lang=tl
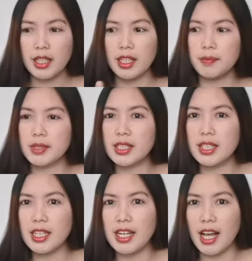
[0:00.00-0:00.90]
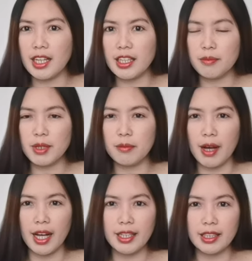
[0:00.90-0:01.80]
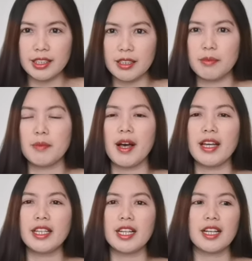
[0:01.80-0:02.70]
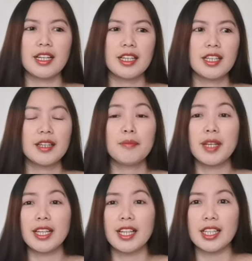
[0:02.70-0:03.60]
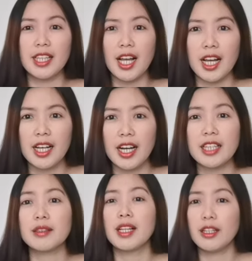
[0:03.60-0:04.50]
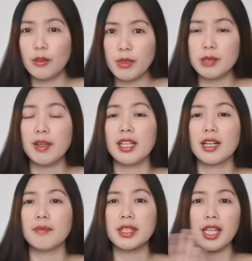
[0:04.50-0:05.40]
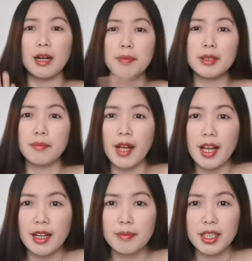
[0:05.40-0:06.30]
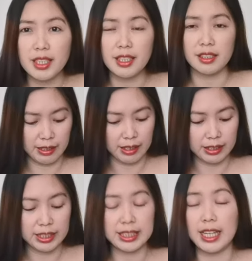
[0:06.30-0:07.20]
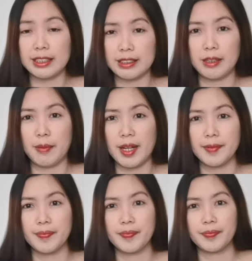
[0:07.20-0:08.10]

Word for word: Mahirap sa isang lalaki ang magmahal ng isang babae na may anak na. At lalo mas mahirap at apat pa magiging instant, di ba?